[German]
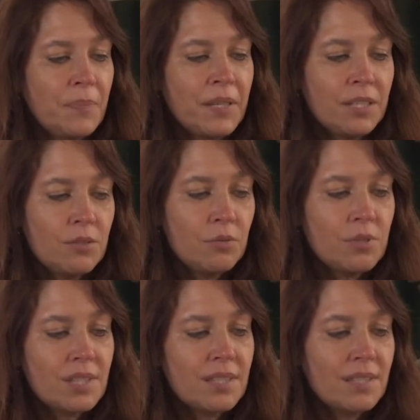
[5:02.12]

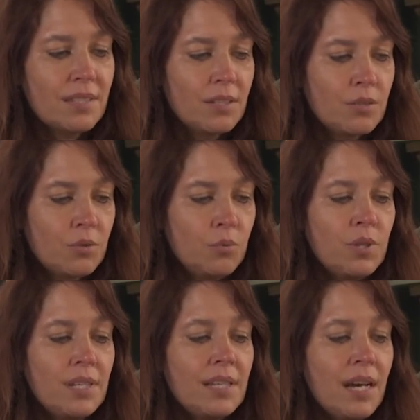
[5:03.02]
Spiritus,
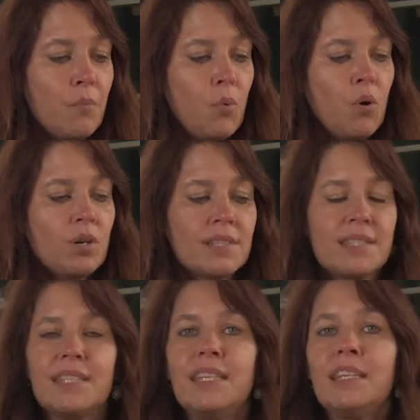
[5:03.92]
Tui
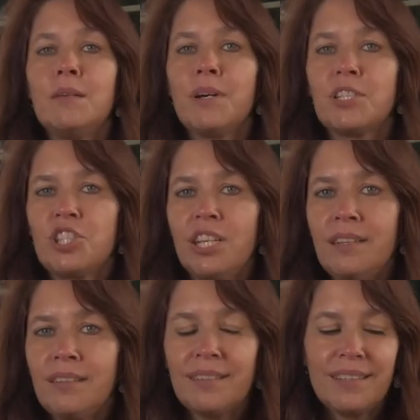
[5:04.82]
amoris ignem
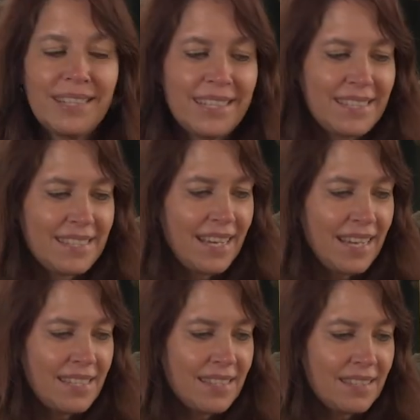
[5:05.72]
accende, das
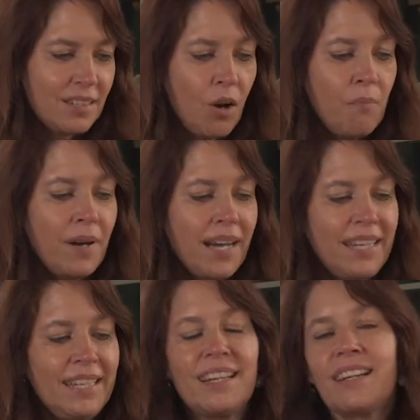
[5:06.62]
heißt, komm,
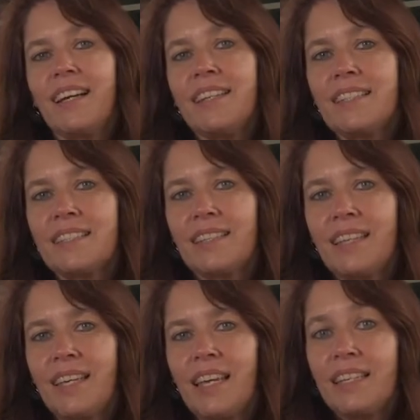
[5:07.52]
Heiliger Geist,
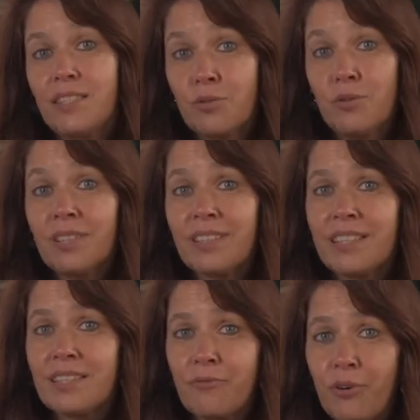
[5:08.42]
entzünde
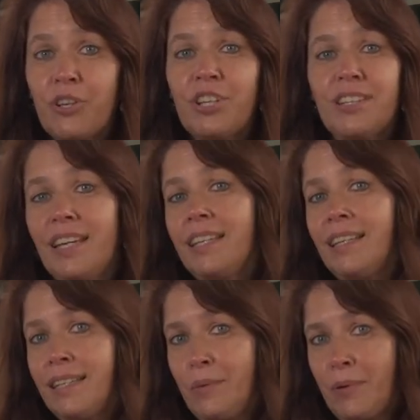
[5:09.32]
das Feuer deiner
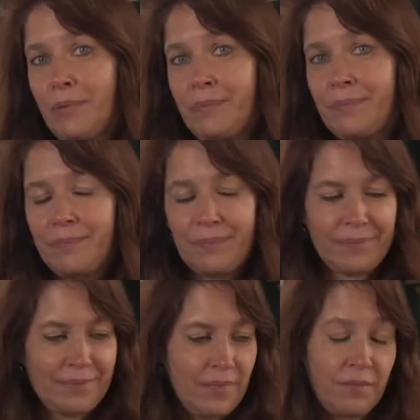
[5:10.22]
Liebe.
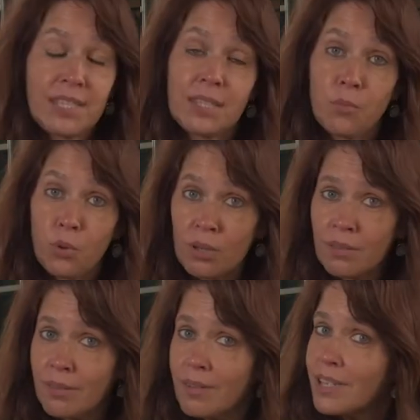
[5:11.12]
Wenn Sie
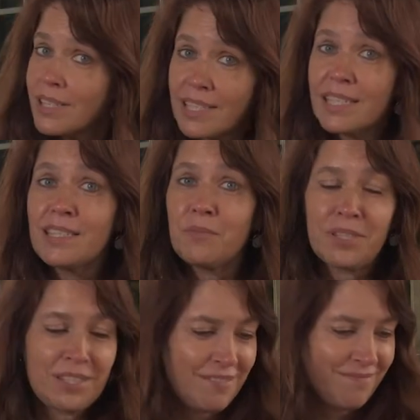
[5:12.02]
mögen, singen Sie
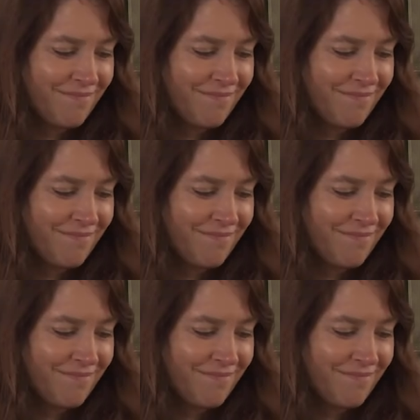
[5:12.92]
mit.